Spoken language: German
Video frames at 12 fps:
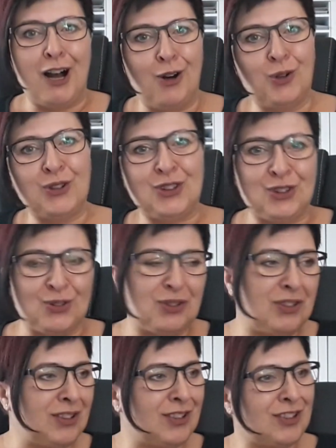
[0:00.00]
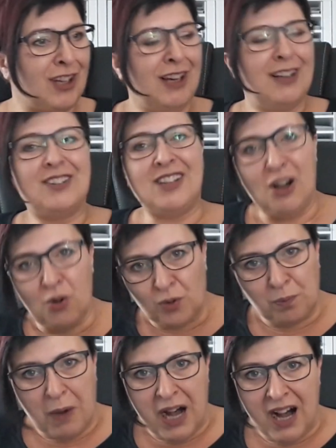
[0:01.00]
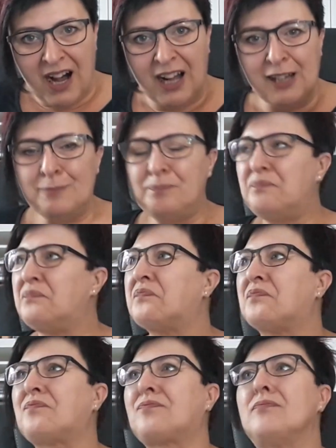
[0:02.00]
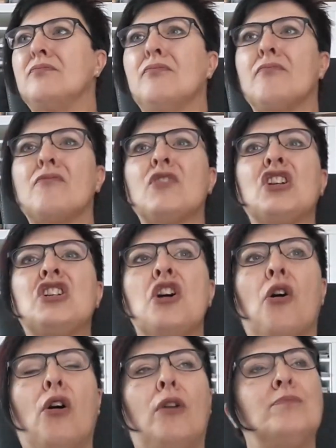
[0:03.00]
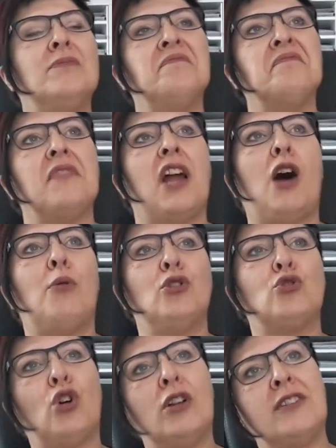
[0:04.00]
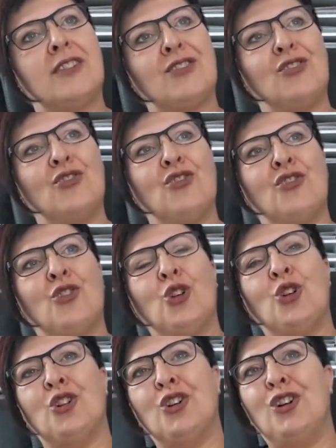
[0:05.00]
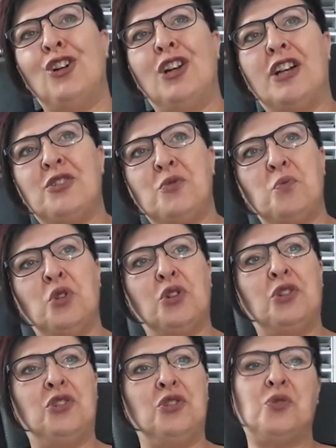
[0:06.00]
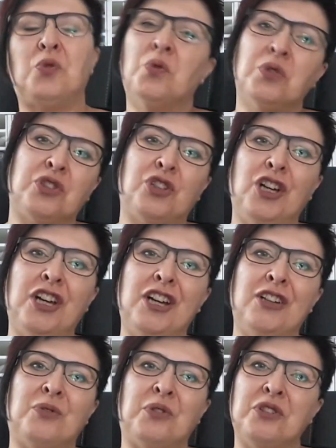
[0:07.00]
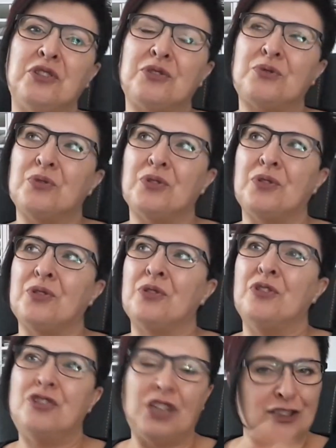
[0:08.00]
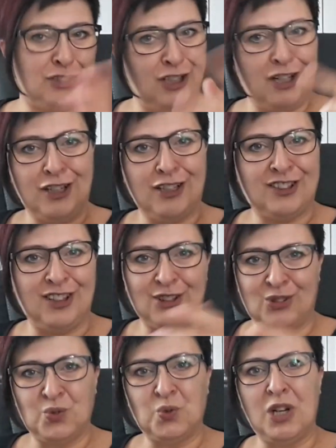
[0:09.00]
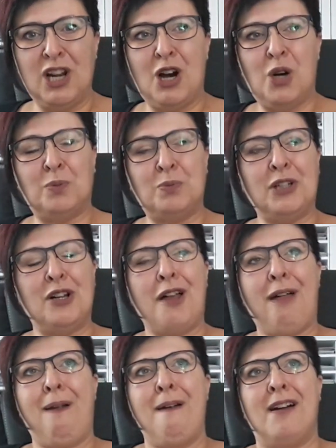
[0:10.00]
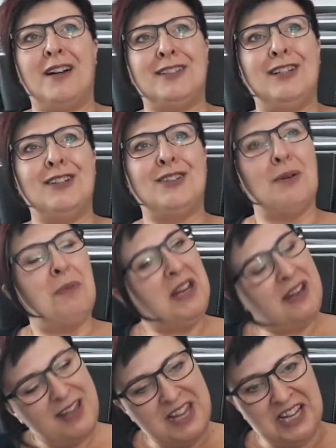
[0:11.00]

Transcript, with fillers: raus und saug mal. Ja, aber ansonsten lasse ich mir richtig gut gehen und äh, ich hatte ja jetzt erst Urlaub. Das hier ist ja meine